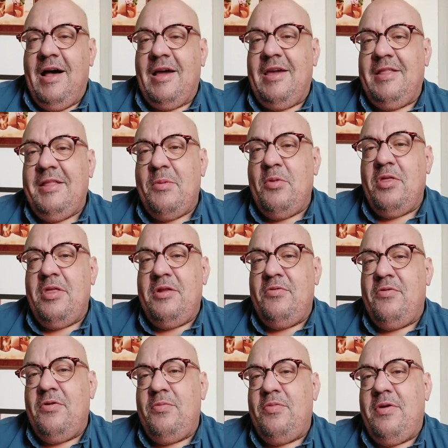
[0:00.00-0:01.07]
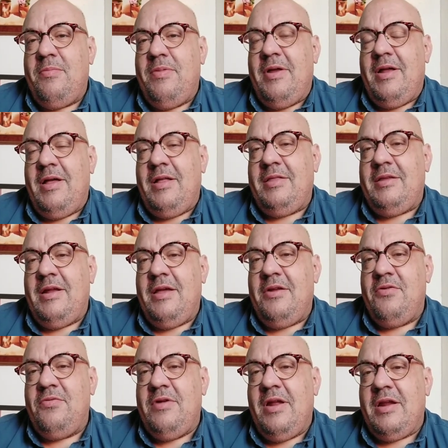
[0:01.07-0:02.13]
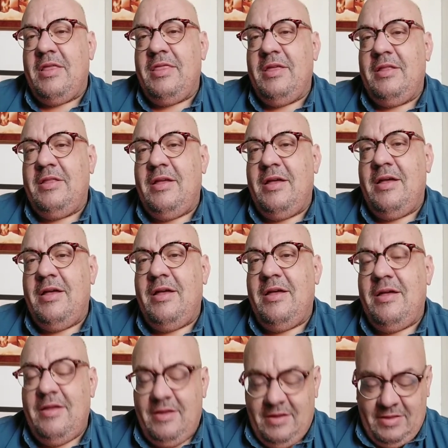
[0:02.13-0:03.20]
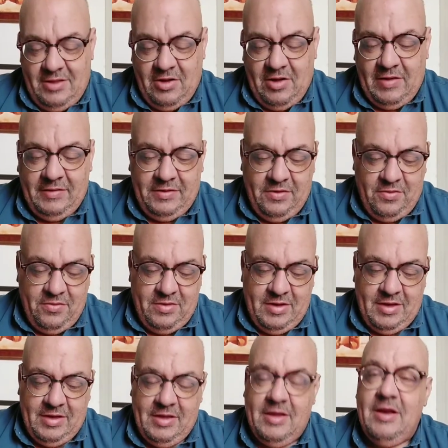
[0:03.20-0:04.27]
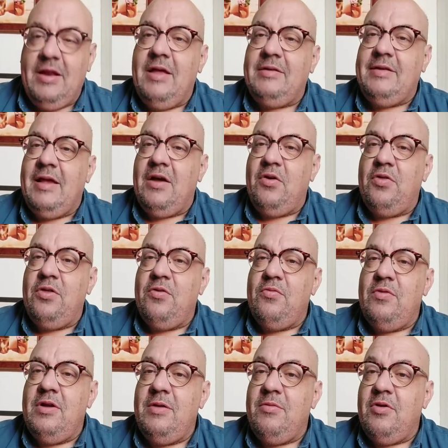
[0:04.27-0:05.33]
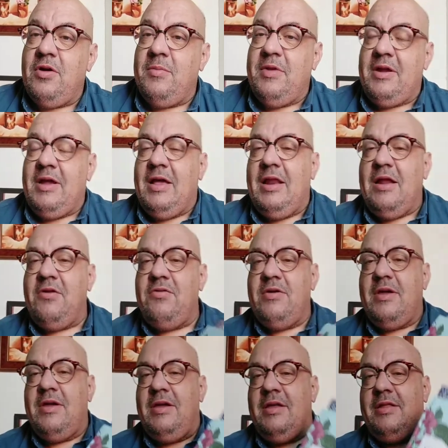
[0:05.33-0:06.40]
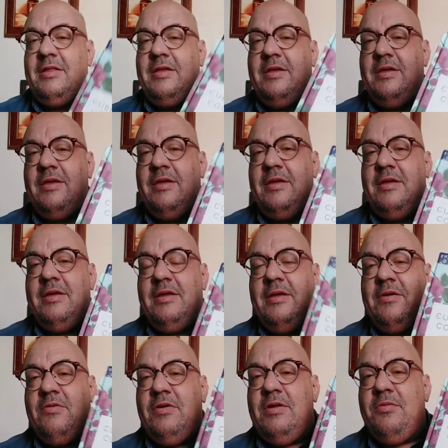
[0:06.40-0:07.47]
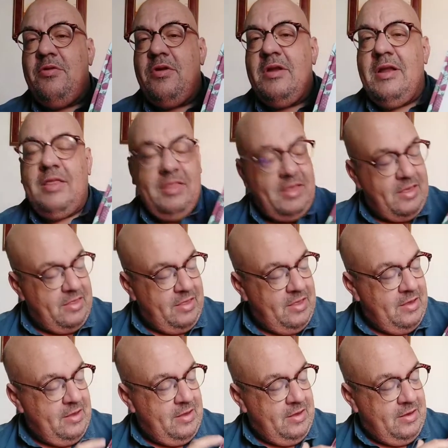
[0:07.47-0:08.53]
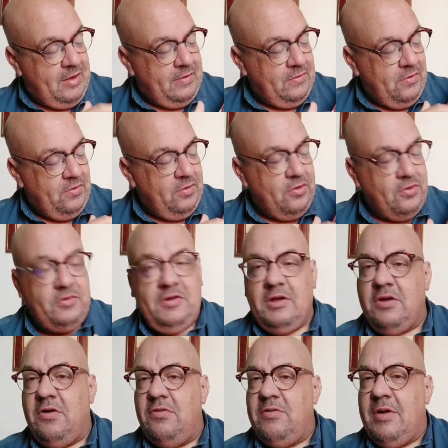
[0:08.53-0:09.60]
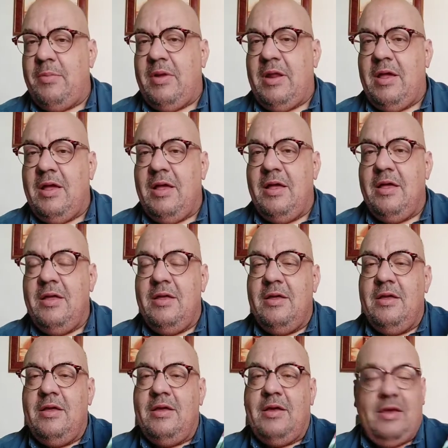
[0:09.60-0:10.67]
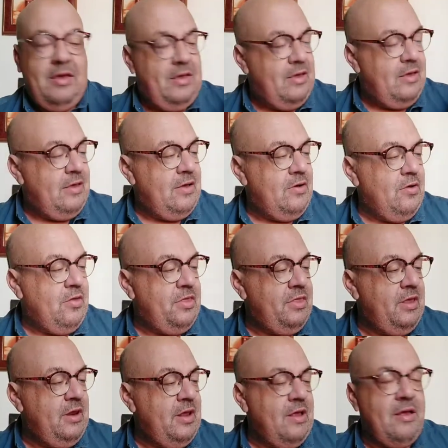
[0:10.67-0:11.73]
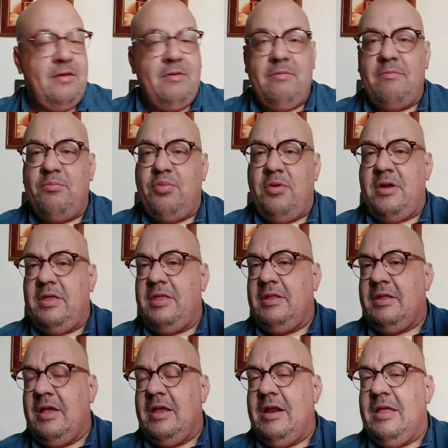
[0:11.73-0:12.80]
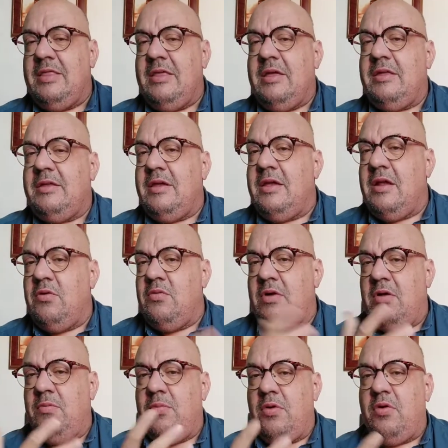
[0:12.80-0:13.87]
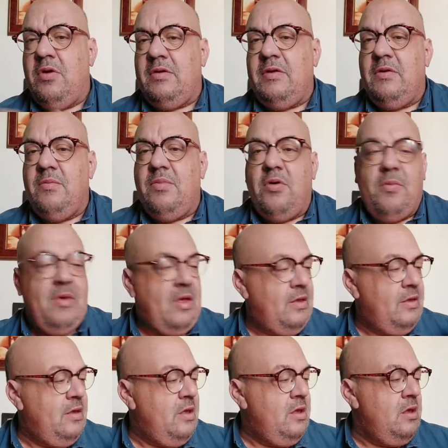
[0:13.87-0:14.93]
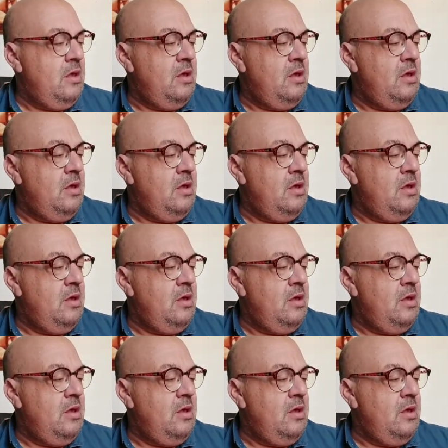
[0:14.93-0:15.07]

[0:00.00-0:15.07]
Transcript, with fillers: Aquí estamos de nuevo pues para traeros una receta en esta ocasión que la saco de un libro que me regalaron, que es este. Es un libro irlandés que son dos chicos, una pareja que cocinan pues recetas irlandesas y algunas un poco así, un poco más